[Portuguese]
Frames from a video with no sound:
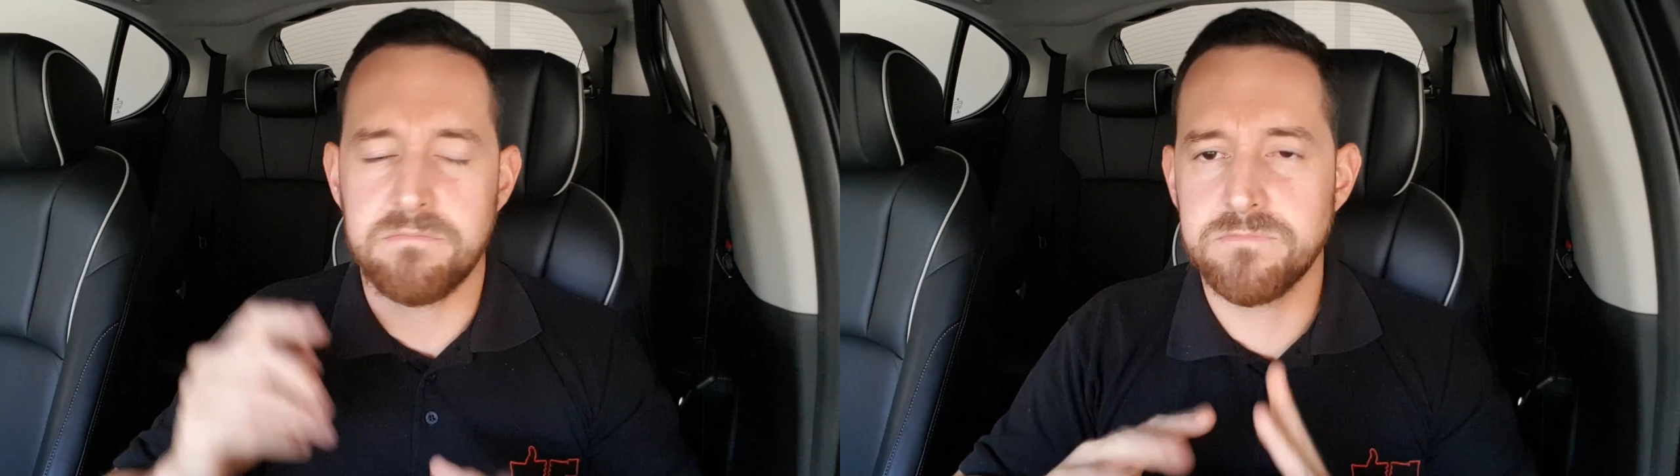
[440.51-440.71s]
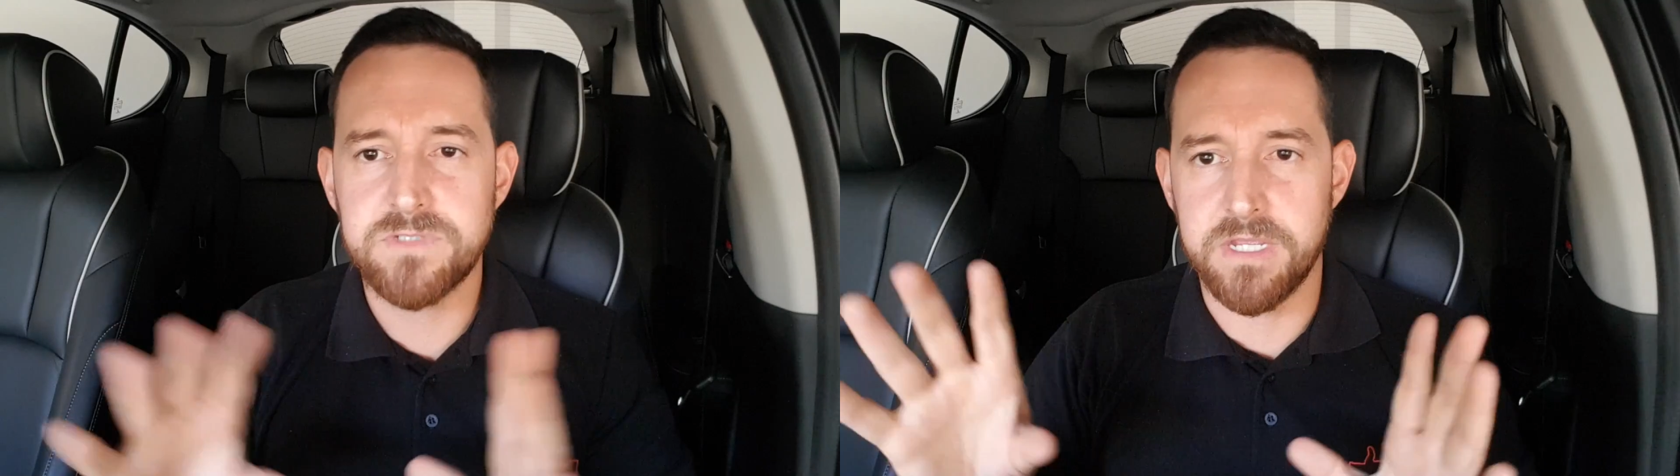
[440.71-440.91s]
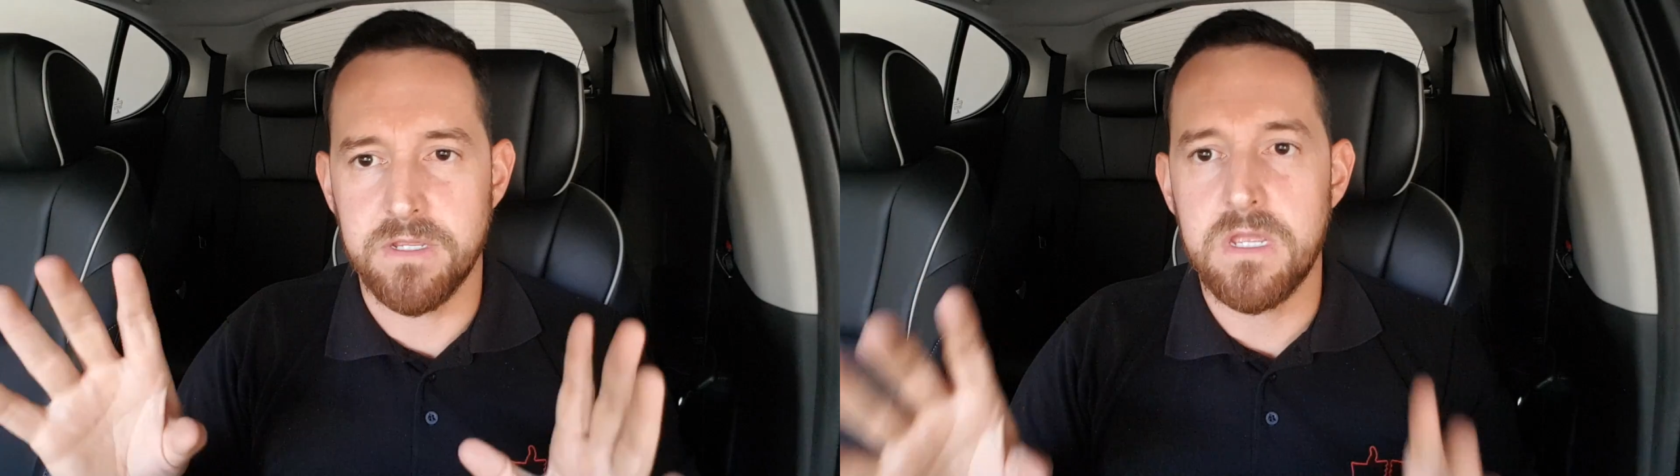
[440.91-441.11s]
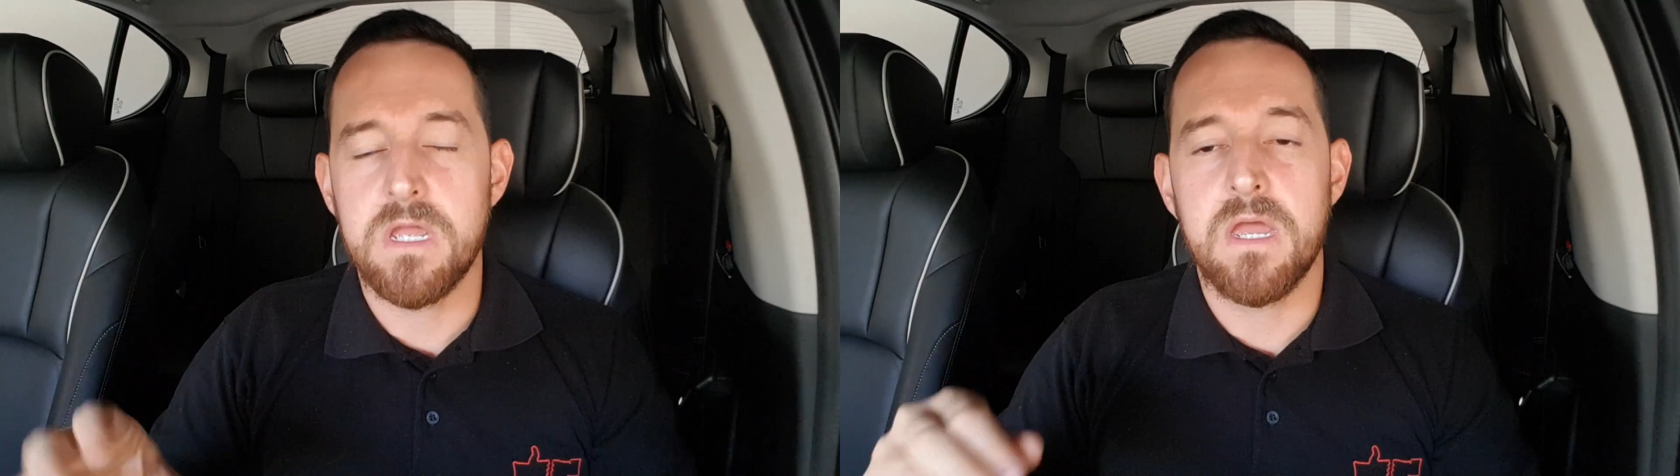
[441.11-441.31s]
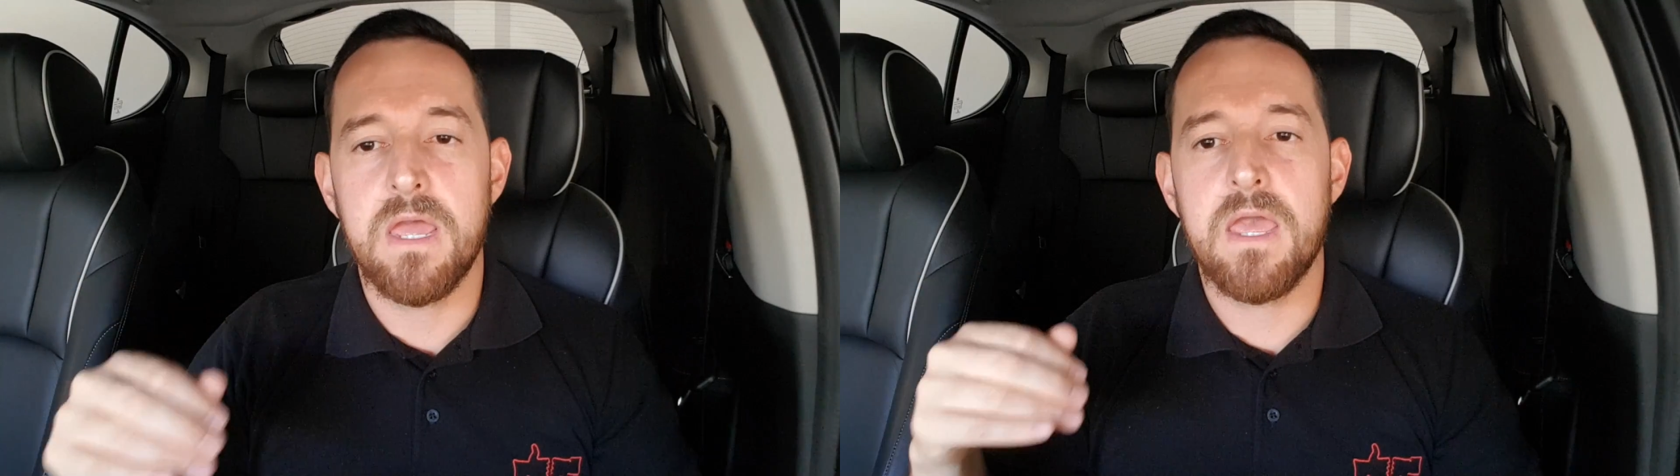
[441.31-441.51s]
não sei
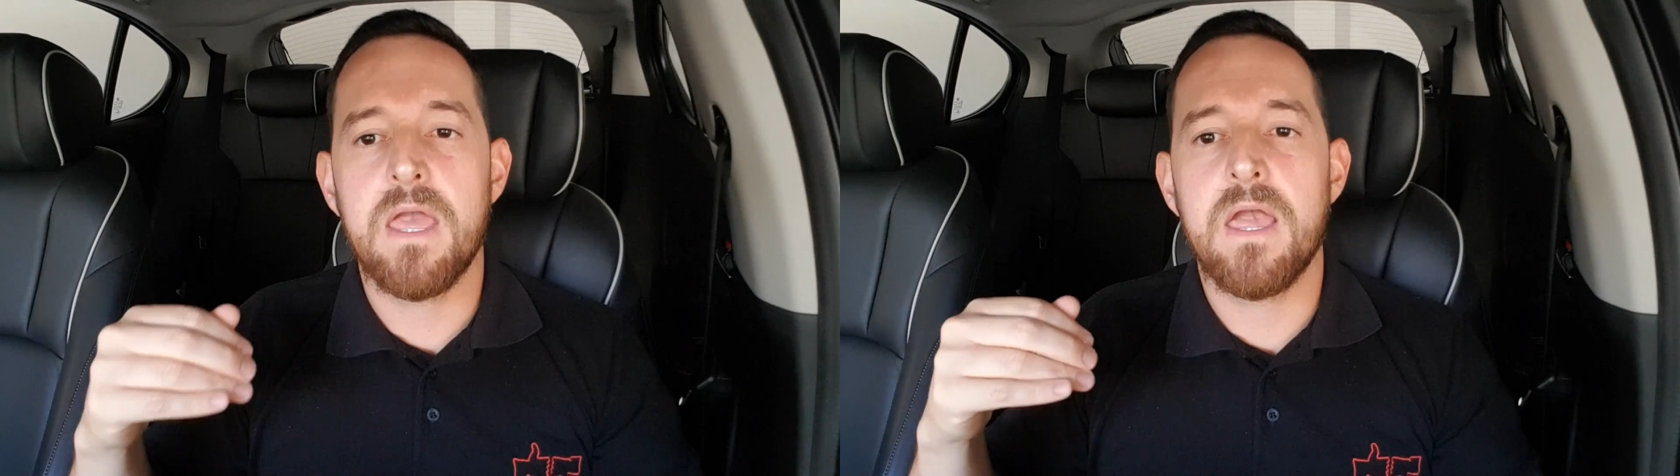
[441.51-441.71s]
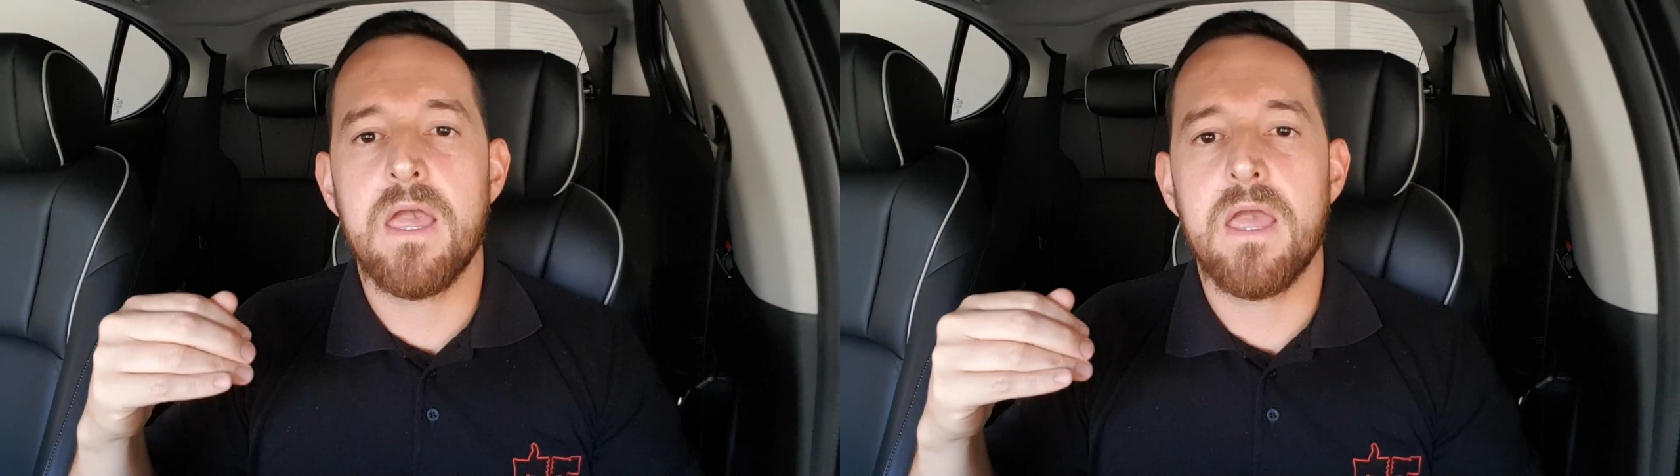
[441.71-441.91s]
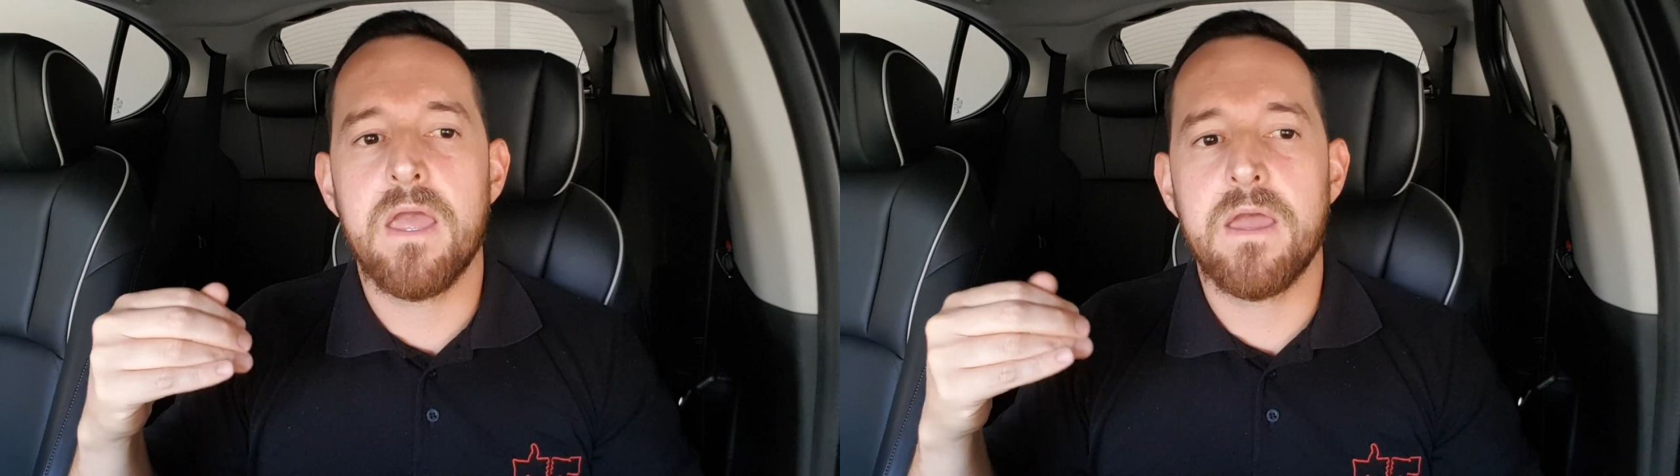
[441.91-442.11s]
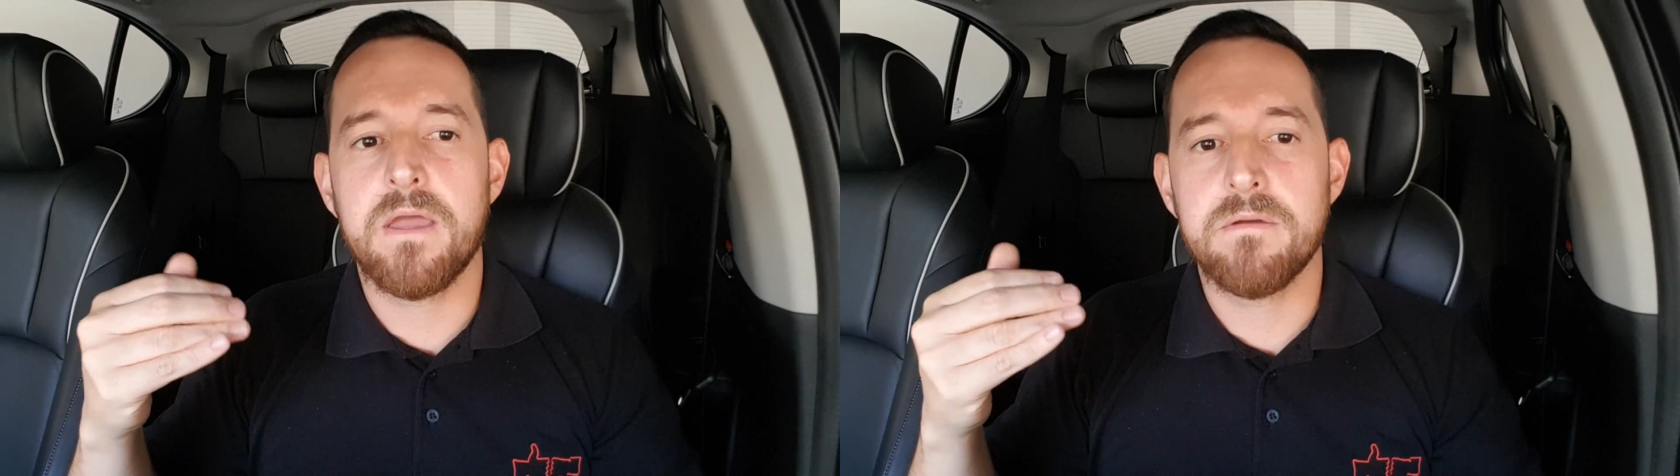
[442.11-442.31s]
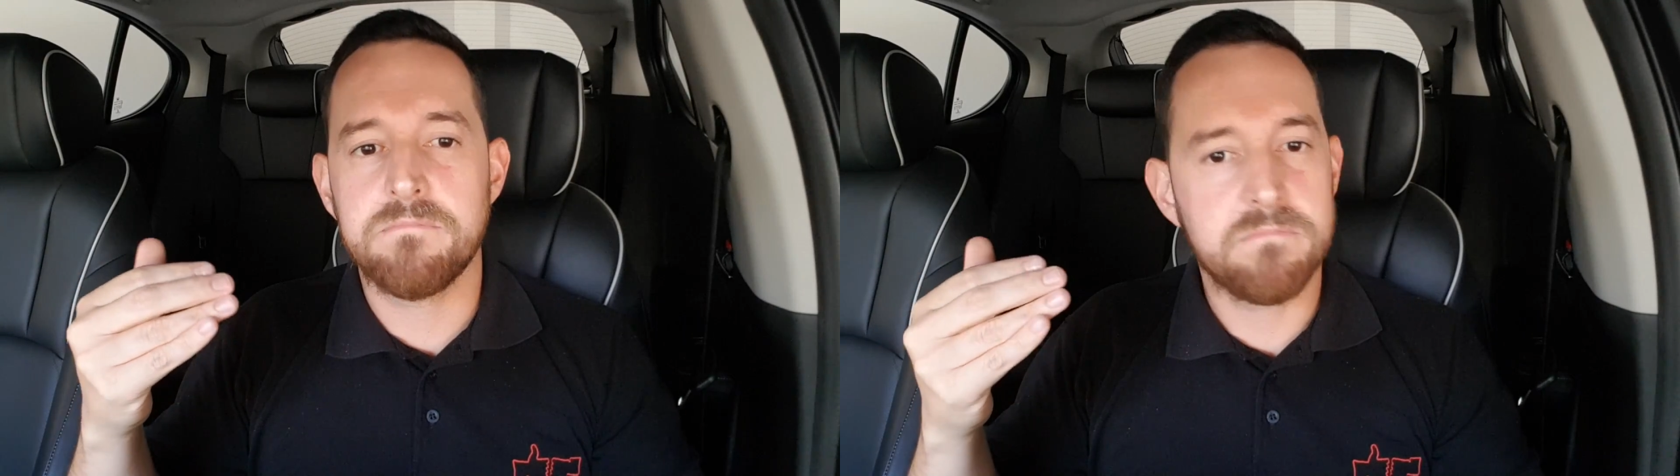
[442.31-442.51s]
é,